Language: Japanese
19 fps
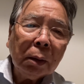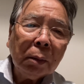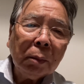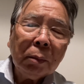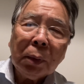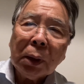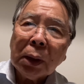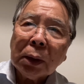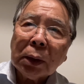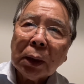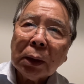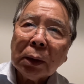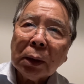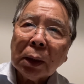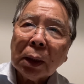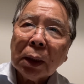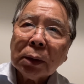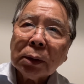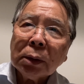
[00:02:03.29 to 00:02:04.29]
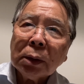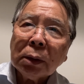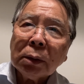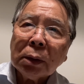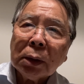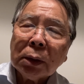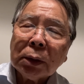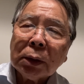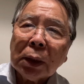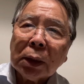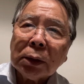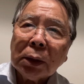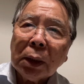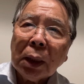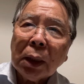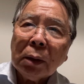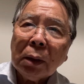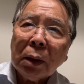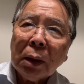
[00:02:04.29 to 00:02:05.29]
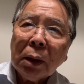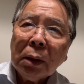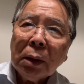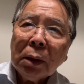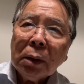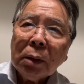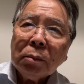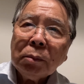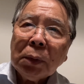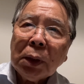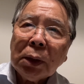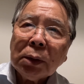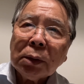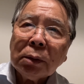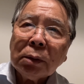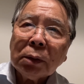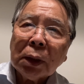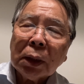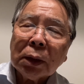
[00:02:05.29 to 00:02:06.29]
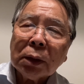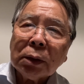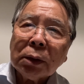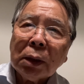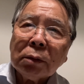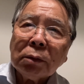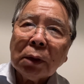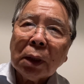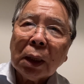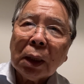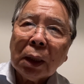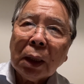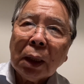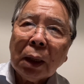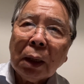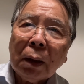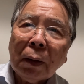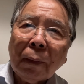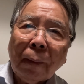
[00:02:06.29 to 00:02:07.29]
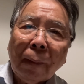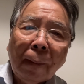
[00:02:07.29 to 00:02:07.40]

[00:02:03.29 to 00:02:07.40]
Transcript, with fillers: 目がだんだんかすんできたりね見えにくくなってきてるからね